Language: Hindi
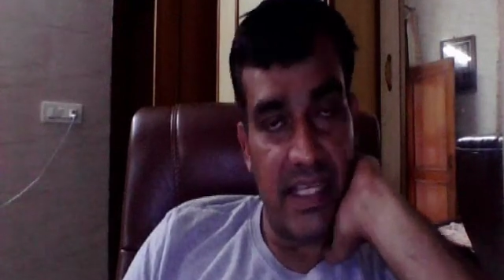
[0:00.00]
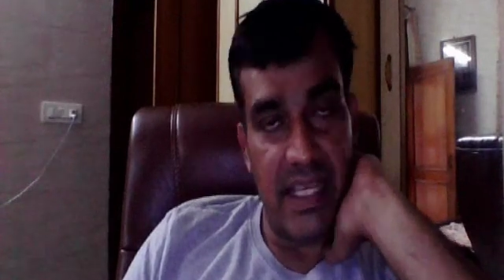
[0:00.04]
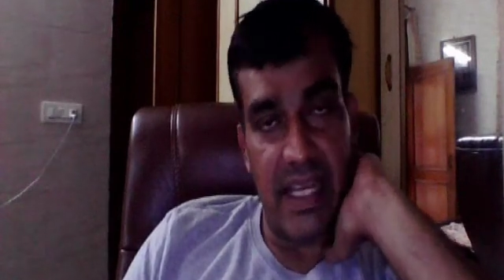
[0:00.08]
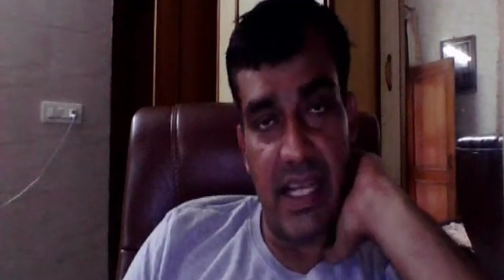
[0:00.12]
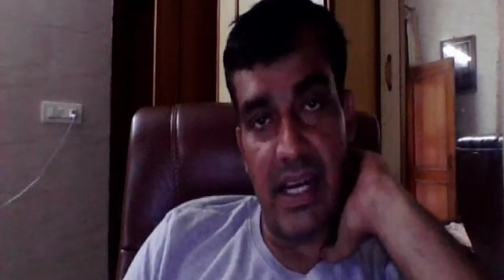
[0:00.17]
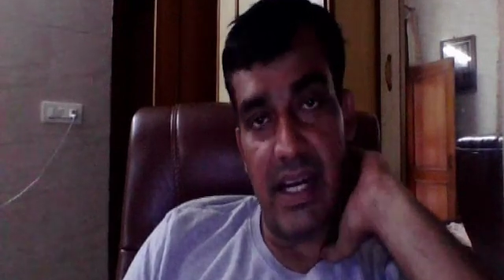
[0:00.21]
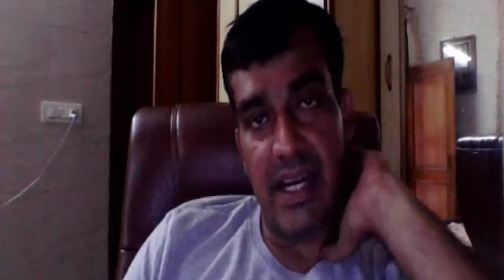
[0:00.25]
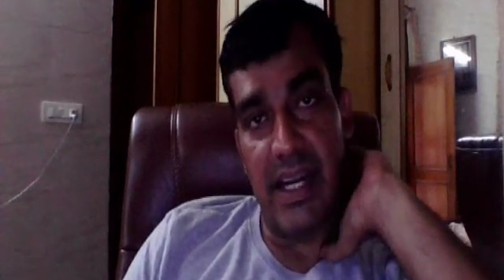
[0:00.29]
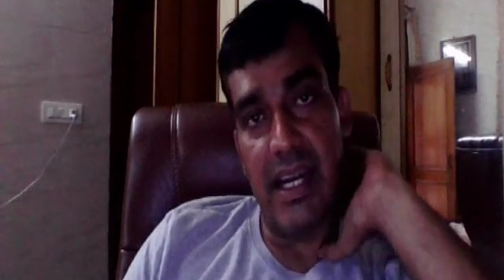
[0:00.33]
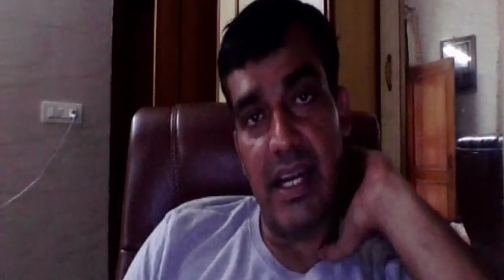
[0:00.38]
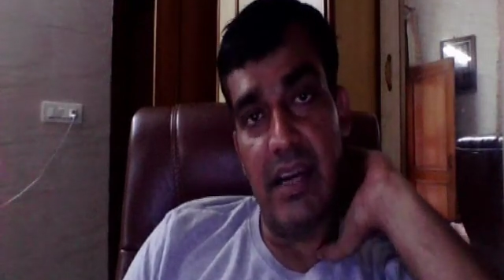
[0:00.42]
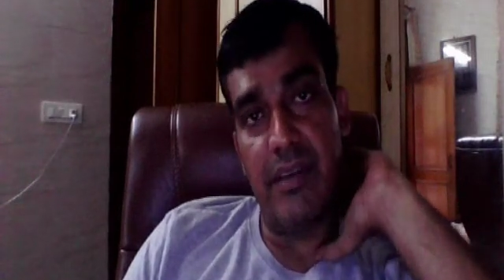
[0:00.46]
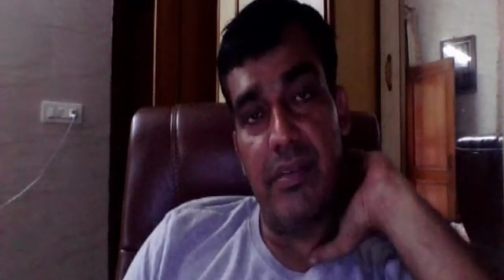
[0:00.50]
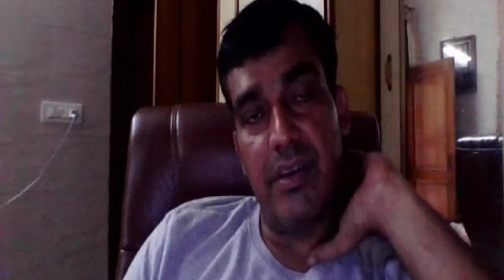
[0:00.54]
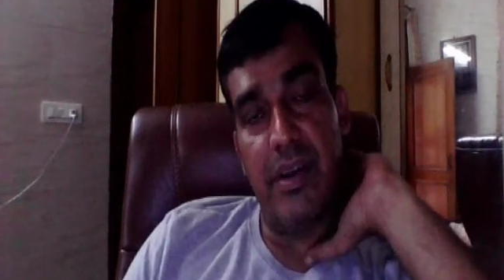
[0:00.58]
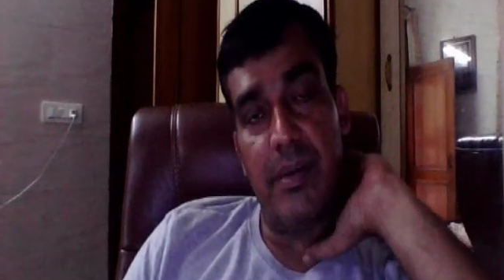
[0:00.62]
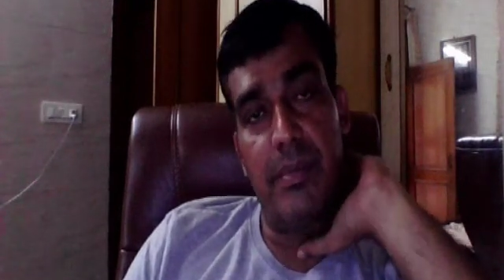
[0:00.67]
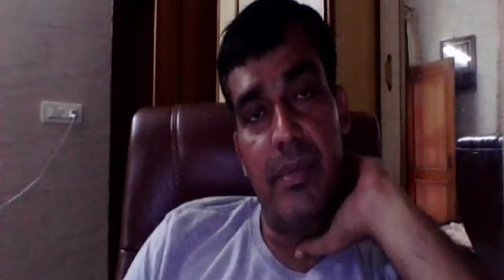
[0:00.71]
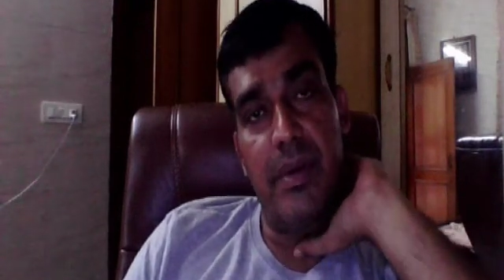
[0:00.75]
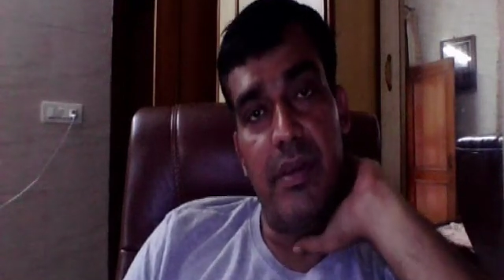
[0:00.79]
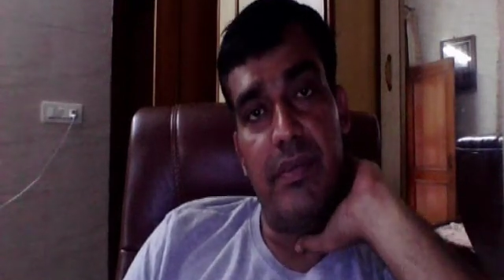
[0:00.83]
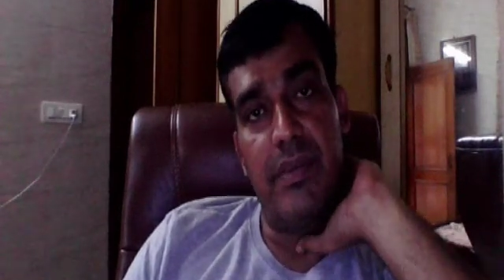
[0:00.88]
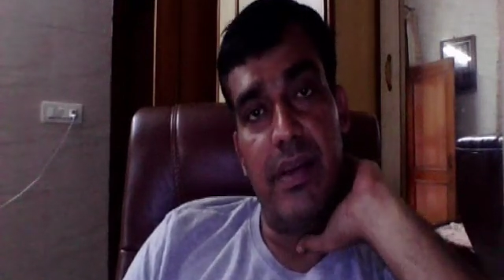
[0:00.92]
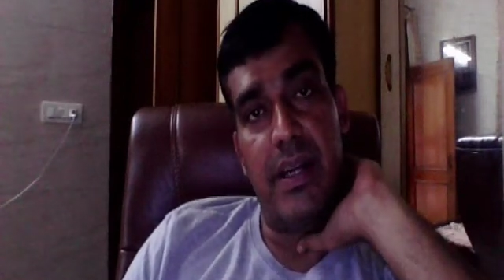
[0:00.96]
सैलरी एंड
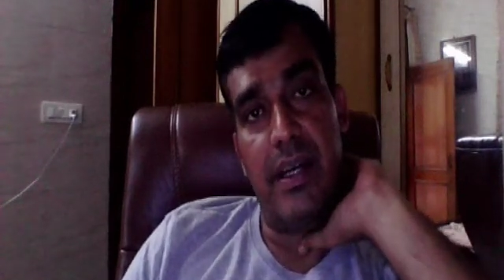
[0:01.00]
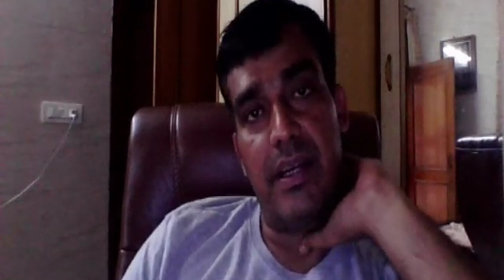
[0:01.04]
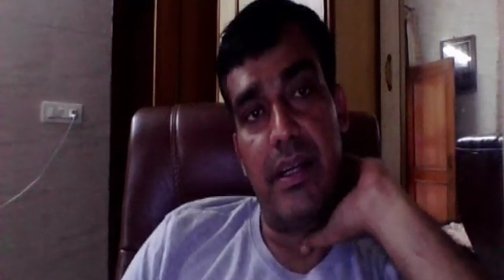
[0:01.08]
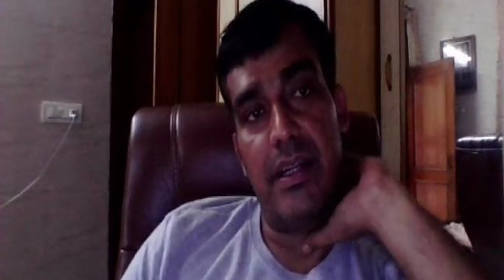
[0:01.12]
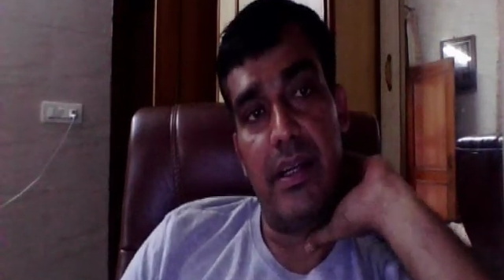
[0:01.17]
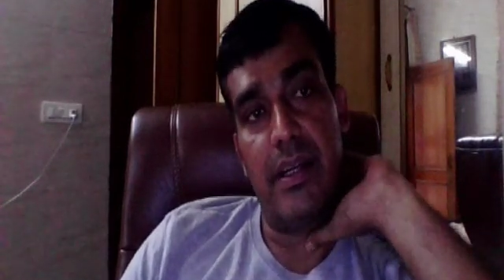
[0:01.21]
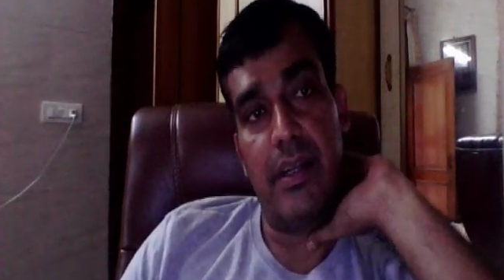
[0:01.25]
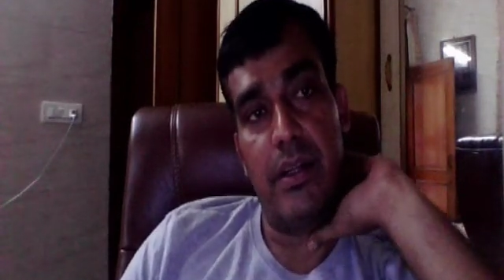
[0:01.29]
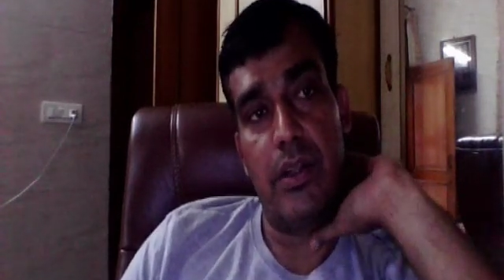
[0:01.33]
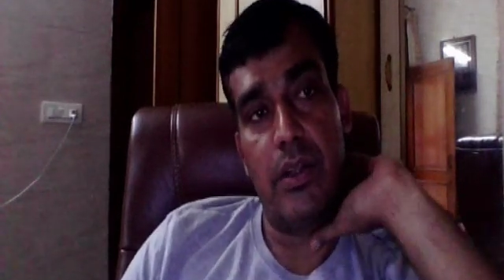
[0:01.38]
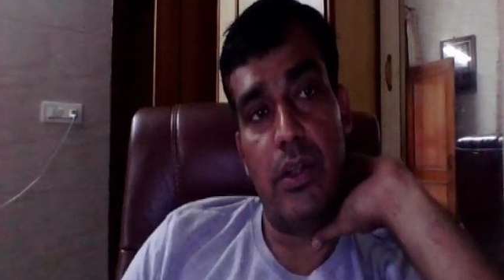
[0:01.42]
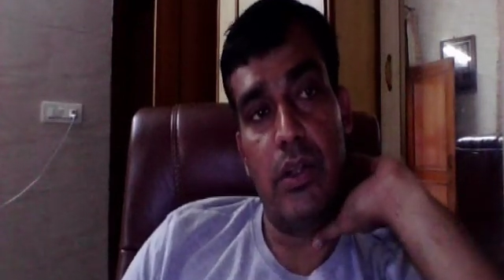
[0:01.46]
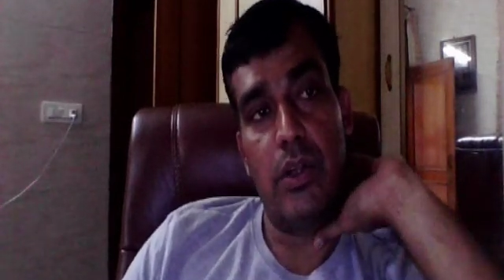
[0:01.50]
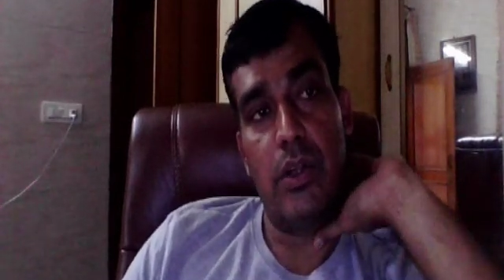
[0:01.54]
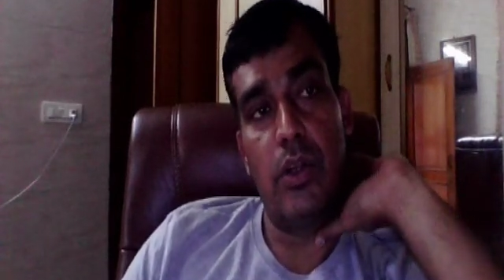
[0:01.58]
फिटमेंट फैक्टर